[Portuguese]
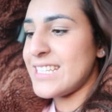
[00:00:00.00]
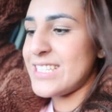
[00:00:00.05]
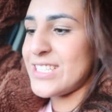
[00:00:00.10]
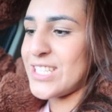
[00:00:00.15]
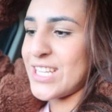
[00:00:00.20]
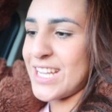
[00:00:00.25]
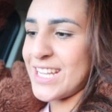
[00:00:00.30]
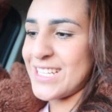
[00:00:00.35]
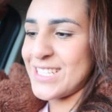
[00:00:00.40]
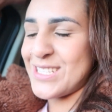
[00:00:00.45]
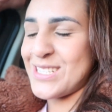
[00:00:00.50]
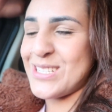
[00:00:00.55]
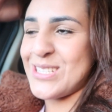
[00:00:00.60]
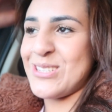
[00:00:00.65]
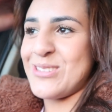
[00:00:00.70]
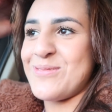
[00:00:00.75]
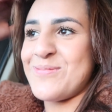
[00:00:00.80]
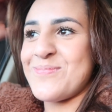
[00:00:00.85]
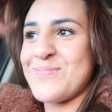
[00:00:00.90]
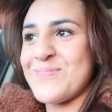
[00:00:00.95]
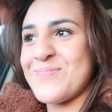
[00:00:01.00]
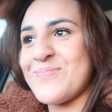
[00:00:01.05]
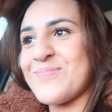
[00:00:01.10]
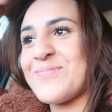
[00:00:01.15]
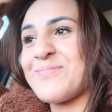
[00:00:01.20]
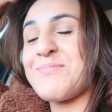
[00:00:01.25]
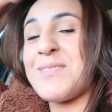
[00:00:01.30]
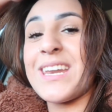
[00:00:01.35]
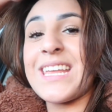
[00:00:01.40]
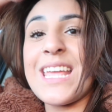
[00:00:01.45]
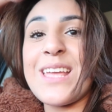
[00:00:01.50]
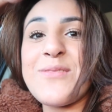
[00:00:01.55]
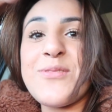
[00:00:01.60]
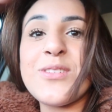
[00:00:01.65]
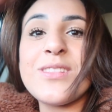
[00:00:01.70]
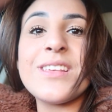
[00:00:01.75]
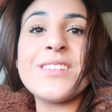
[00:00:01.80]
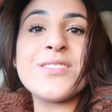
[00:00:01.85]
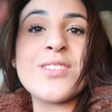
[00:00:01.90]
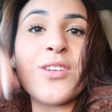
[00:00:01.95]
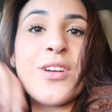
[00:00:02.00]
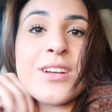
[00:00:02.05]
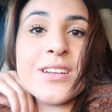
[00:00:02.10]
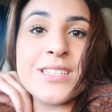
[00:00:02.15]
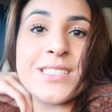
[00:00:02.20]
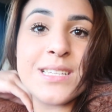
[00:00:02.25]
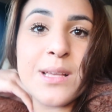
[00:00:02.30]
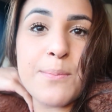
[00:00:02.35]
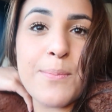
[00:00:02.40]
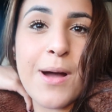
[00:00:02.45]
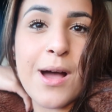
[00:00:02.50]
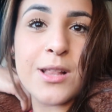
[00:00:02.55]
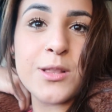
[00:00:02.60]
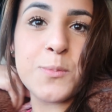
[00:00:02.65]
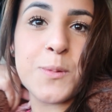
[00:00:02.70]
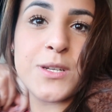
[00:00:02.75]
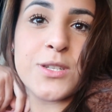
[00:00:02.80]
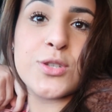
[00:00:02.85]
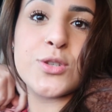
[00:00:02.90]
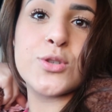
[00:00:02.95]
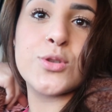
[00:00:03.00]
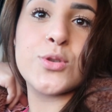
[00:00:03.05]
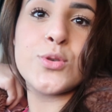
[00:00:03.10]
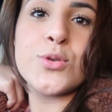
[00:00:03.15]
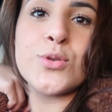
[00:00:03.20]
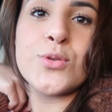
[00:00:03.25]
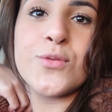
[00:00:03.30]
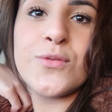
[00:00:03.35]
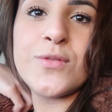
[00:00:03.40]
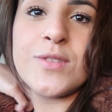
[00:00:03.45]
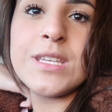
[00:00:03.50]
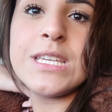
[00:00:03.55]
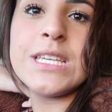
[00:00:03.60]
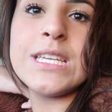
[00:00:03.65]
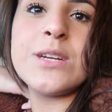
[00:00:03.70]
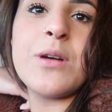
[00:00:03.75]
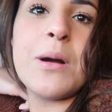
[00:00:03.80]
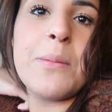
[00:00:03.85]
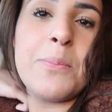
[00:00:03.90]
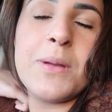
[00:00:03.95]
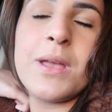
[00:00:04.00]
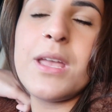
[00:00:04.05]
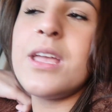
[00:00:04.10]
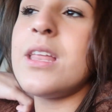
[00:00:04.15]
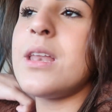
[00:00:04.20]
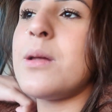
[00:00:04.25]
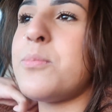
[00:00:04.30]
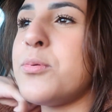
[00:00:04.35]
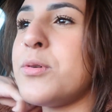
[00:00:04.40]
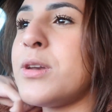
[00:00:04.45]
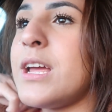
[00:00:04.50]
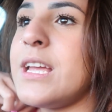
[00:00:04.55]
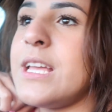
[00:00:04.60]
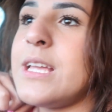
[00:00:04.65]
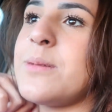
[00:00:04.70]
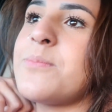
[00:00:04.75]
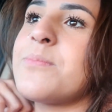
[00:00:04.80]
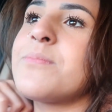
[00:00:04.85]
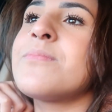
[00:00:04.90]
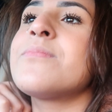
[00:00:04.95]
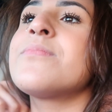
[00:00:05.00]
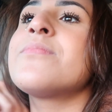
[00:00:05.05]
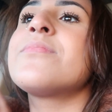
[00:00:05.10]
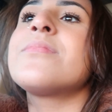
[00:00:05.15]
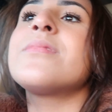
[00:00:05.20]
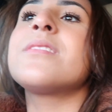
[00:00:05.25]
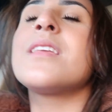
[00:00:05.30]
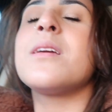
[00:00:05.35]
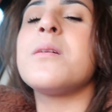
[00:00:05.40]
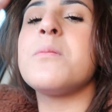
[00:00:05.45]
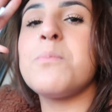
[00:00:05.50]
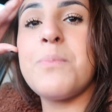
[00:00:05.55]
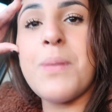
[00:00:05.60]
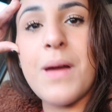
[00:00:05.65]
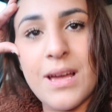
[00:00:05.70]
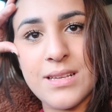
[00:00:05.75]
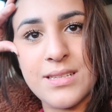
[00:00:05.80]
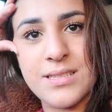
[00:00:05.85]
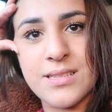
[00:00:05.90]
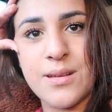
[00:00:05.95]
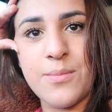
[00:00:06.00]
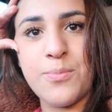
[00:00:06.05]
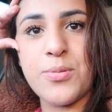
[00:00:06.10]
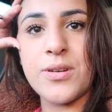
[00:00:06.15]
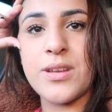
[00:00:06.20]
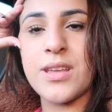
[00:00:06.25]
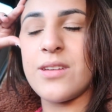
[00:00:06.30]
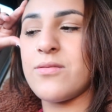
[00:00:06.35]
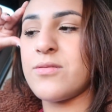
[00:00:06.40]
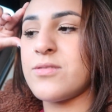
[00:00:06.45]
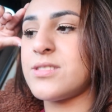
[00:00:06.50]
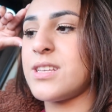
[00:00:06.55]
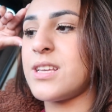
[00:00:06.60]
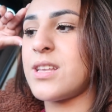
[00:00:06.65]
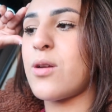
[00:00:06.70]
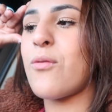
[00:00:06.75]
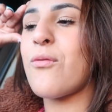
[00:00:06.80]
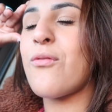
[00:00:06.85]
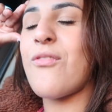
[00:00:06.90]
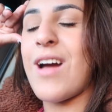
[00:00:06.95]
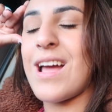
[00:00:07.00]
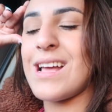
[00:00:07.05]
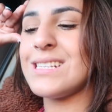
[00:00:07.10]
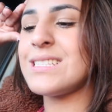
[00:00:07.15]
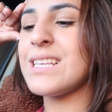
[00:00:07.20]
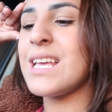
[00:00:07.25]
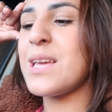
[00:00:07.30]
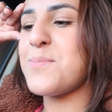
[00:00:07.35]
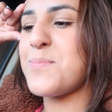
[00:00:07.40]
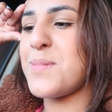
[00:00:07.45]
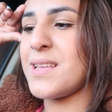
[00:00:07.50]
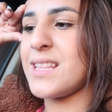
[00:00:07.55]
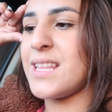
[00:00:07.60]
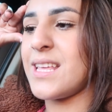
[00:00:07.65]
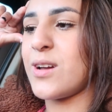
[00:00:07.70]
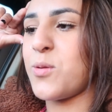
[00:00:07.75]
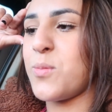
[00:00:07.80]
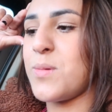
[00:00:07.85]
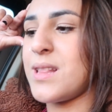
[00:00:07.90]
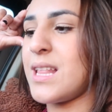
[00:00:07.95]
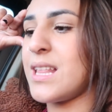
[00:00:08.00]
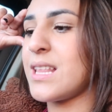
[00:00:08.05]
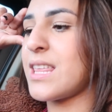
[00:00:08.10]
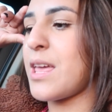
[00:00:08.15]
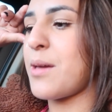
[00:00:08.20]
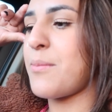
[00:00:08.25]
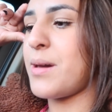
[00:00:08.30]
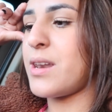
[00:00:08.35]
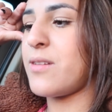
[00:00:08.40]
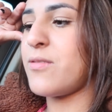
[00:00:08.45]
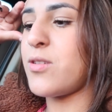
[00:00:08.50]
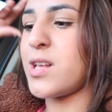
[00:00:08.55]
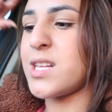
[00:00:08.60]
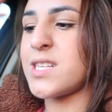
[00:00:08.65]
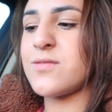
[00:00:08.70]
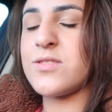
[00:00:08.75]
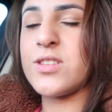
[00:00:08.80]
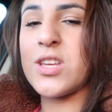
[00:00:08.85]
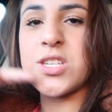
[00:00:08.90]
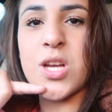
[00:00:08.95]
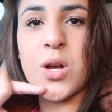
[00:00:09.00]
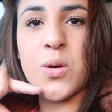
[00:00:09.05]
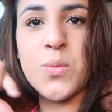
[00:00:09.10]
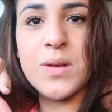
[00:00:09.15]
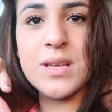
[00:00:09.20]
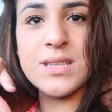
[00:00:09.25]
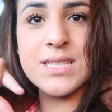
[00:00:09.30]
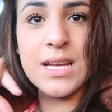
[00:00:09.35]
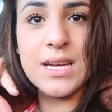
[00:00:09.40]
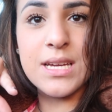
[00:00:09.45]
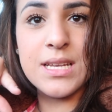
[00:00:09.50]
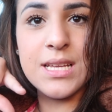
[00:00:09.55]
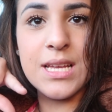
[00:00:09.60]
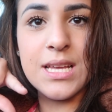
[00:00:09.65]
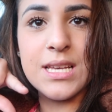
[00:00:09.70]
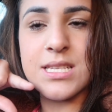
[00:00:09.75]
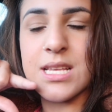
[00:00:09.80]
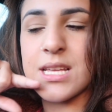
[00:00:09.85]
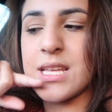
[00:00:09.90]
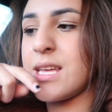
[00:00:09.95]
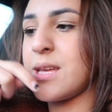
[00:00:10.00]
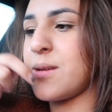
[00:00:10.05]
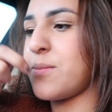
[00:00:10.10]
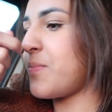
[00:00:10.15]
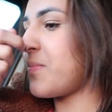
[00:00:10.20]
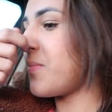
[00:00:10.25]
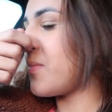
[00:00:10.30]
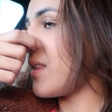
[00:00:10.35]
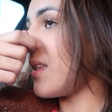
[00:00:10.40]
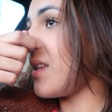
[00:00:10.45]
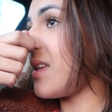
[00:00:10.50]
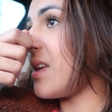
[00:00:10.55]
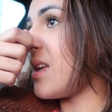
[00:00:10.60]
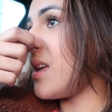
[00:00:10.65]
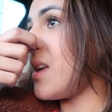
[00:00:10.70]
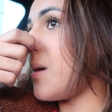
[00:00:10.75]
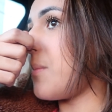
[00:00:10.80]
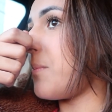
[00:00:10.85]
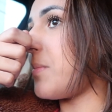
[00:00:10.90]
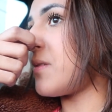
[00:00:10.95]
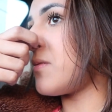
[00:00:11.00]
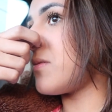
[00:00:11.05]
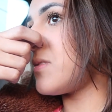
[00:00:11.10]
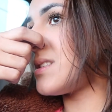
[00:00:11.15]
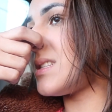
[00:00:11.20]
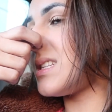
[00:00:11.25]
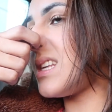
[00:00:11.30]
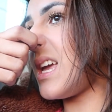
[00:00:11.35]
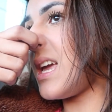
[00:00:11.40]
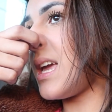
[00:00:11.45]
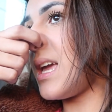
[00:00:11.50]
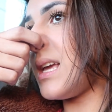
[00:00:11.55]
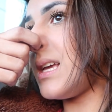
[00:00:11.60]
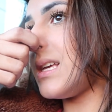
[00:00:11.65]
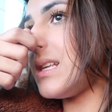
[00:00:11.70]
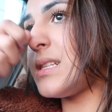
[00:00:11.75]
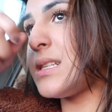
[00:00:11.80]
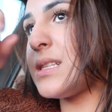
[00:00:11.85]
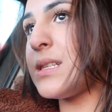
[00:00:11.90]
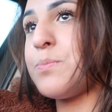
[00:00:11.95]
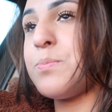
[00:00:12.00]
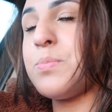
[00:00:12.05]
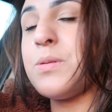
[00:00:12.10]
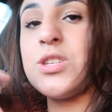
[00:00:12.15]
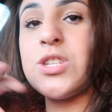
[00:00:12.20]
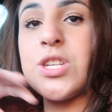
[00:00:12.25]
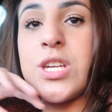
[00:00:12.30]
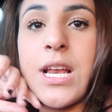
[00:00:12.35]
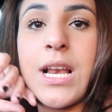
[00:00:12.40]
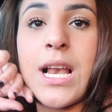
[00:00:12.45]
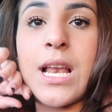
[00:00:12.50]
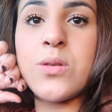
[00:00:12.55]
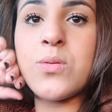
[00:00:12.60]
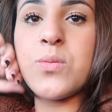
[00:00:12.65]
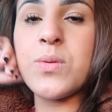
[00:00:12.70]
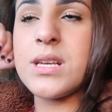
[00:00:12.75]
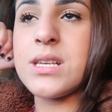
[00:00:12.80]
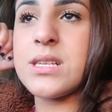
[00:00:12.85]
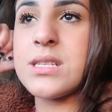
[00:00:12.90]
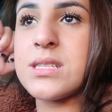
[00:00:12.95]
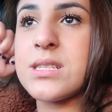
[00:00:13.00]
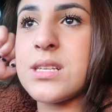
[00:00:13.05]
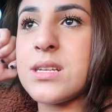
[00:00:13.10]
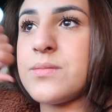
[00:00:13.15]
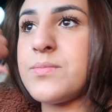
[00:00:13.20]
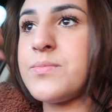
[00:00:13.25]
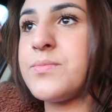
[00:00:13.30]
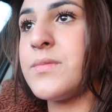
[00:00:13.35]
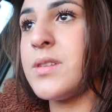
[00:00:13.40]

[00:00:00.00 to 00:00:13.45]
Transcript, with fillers: E, gente, pra quem for da Zona Norte de São Paulo, perto de Tucuruvi, Guapira, por aí... Peça, porque é. você não vai se arrepender. A comida aqui é maravilhosa. Eu vou deixar o um Instagram deles aqui para vocês pedirem lá no Insta.